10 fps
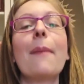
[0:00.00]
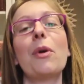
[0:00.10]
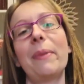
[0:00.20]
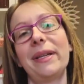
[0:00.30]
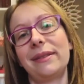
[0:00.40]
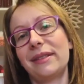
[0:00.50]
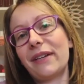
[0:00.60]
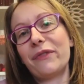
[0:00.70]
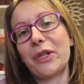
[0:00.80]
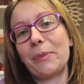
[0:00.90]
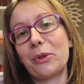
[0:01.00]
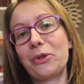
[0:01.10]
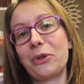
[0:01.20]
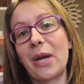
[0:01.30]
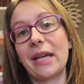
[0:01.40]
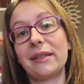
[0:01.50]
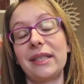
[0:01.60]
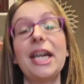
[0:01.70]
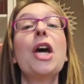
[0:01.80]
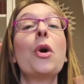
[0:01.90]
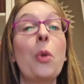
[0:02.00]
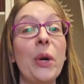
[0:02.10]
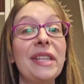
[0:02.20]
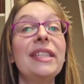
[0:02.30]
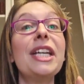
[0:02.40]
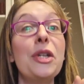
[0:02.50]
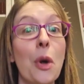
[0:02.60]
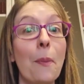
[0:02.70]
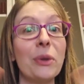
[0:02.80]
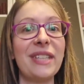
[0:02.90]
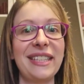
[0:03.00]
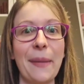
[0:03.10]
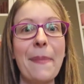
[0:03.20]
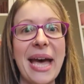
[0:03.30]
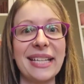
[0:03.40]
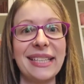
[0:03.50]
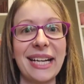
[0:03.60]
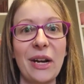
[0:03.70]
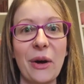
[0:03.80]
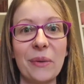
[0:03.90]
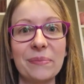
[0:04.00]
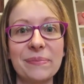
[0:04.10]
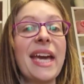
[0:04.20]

momenti davvero emozionanti, quindi non potete perderlo